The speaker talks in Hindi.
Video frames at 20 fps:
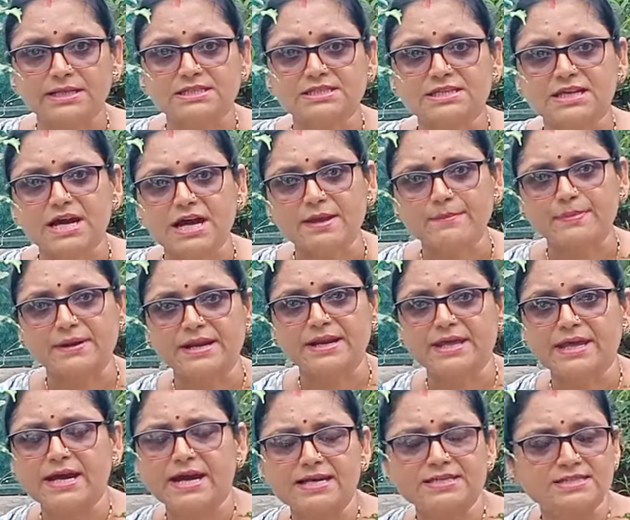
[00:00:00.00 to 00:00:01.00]
अच्छे आए
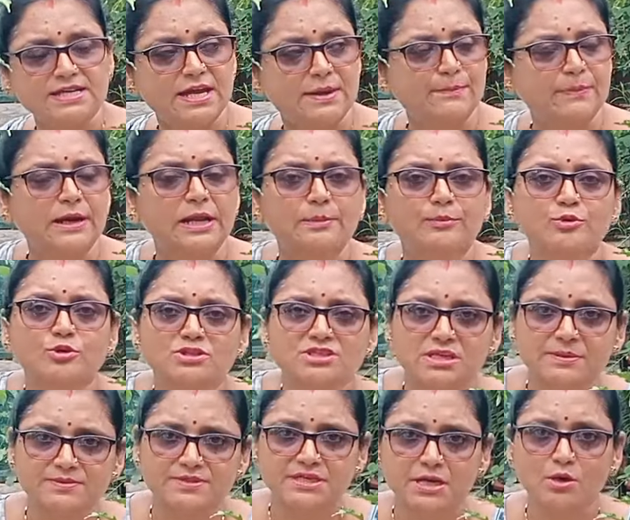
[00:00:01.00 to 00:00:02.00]
बड़े आए चाहे फल फूल
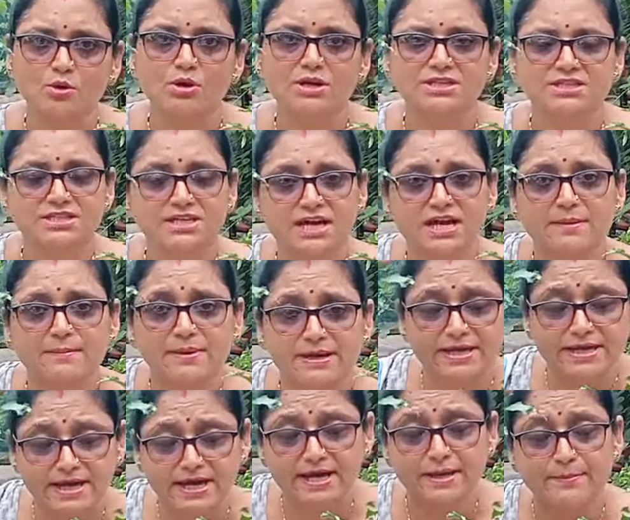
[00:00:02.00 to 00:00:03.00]
सब्जियां हों अच्छे आए
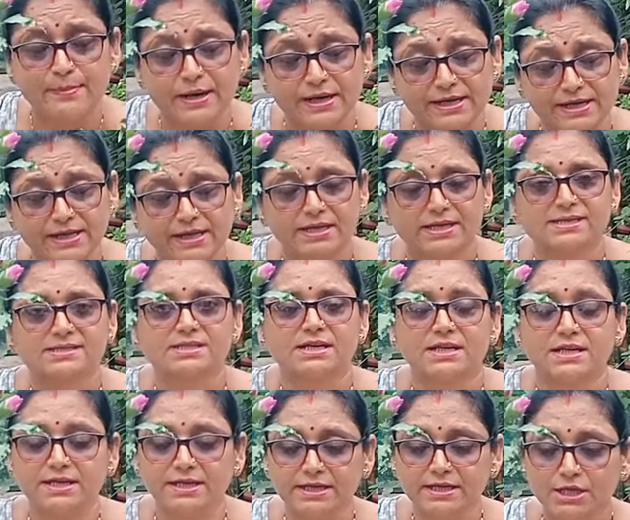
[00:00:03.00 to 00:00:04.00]
बड़े आए फटे नहीं
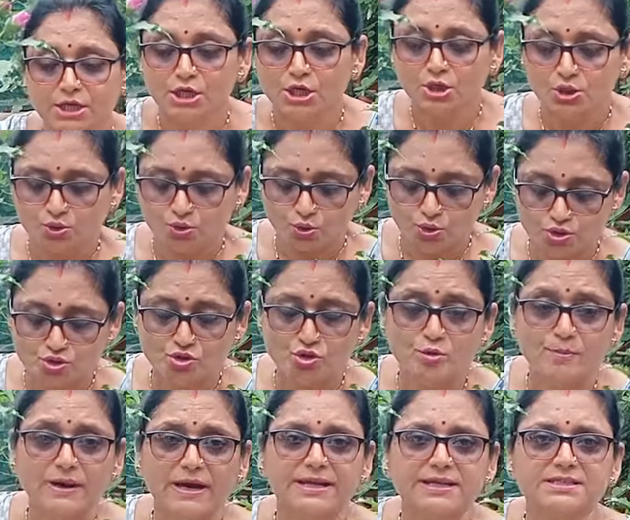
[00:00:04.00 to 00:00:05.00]
सड़े नहीं दोस्तों
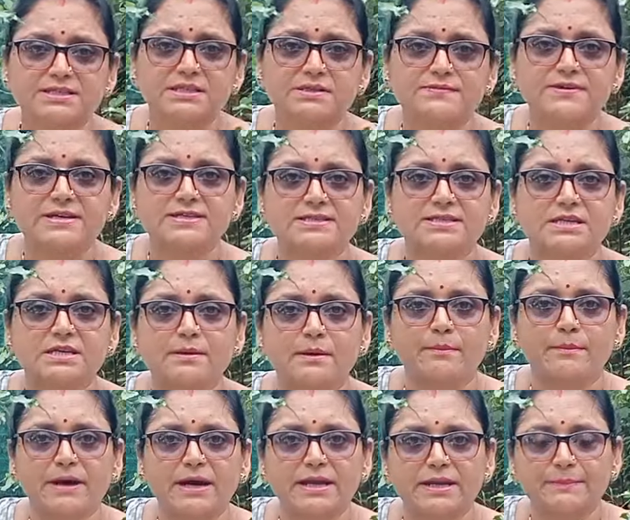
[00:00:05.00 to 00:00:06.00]
बारिश की वजह से
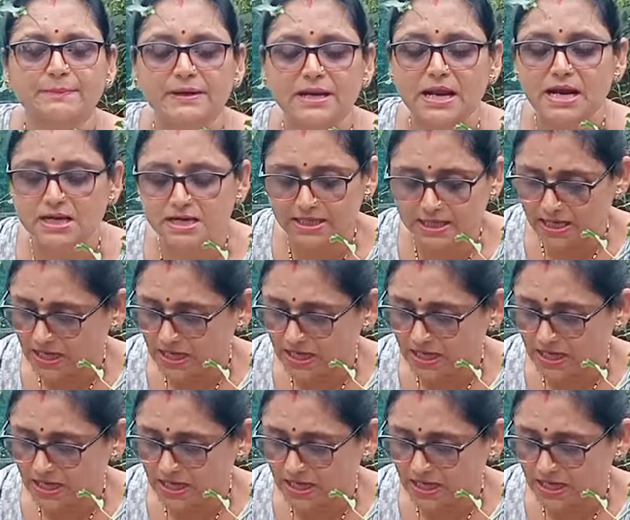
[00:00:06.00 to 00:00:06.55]
हमारे प्लांट